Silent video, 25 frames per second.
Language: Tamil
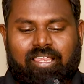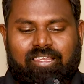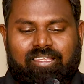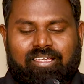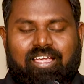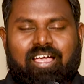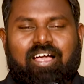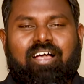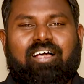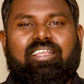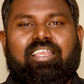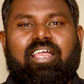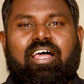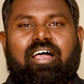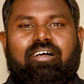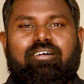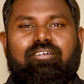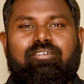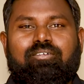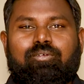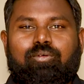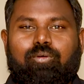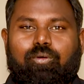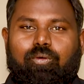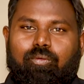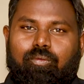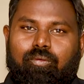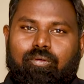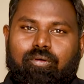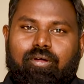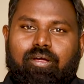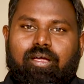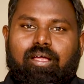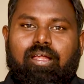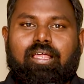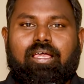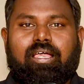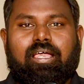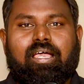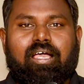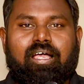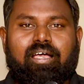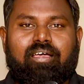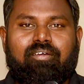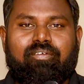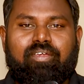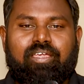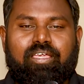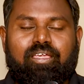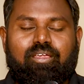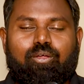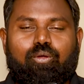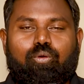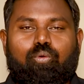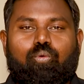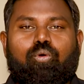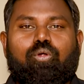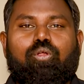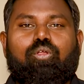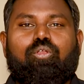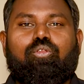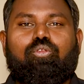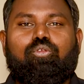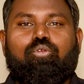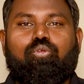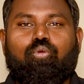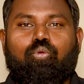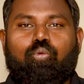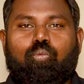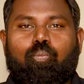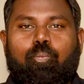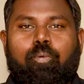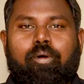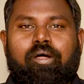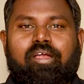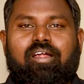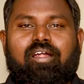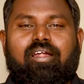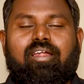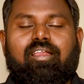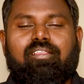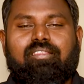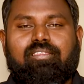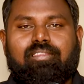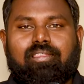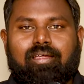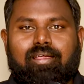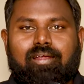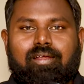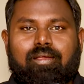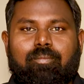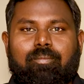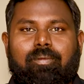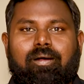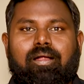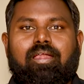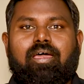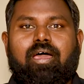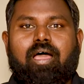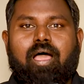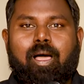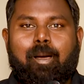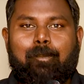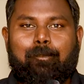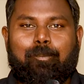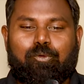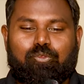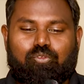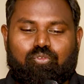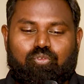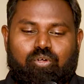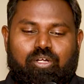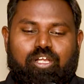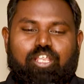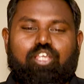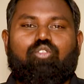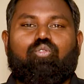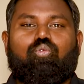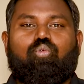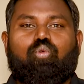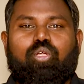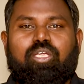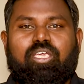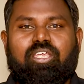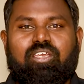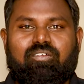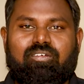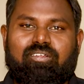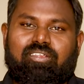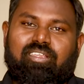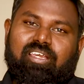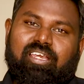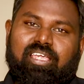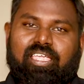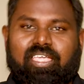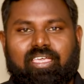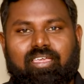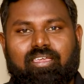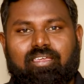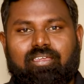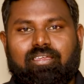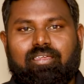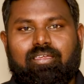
அதுக்காக தான் உங்களுக்காகவே ஒரு சூப்பரான தரமான ஆப்பர்ச்சுனிட்டியை தூக்கிட்டு வந்திருக்கேன்